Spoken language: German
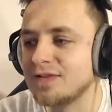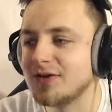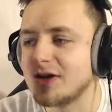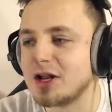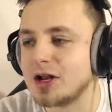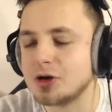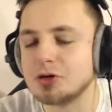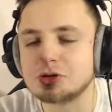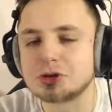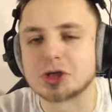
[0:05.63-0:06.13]

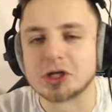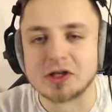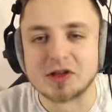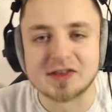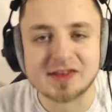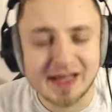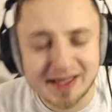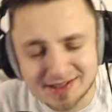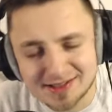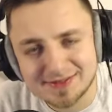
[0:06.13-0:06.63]

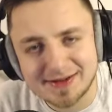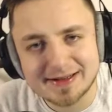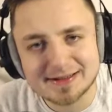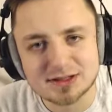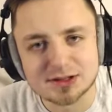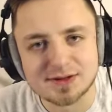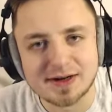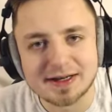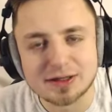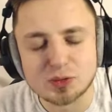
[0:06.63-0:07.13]
Evolutions. Gestern war
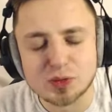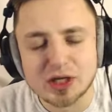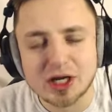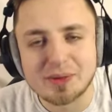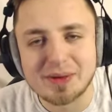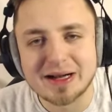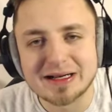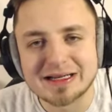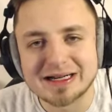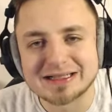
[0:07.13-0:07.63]
es soweit,
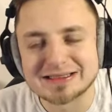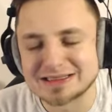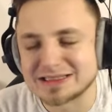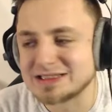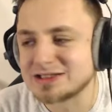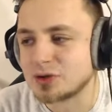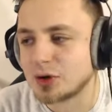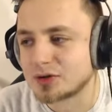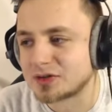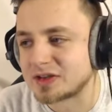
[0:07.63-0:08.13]
Winter Wildcards
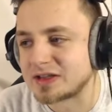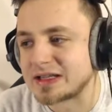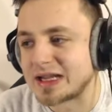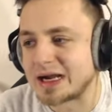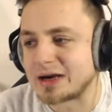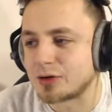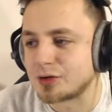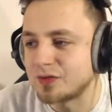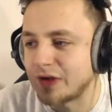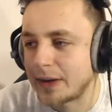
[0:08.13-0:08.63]
ist
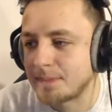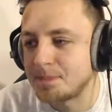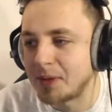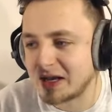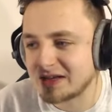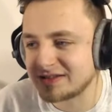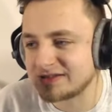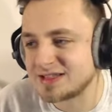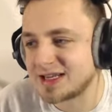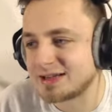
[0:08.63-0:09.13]
losgegangen und wir haben
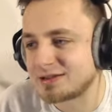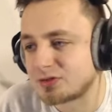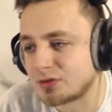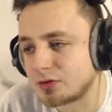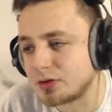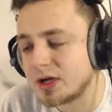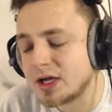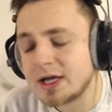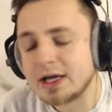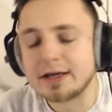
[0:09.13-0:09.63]
passend
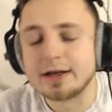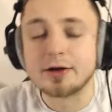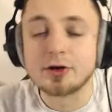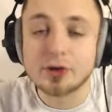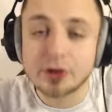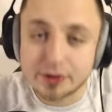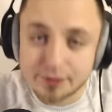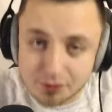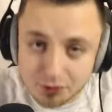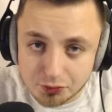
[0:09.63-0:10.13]
dazu eine
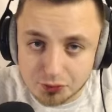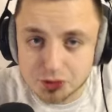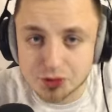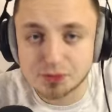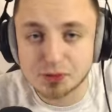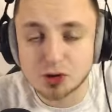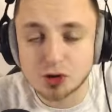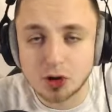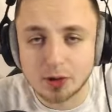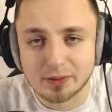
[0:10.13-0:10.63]
neue
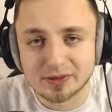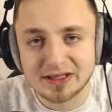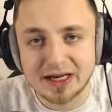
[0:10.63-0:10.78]
Evolution bekommen.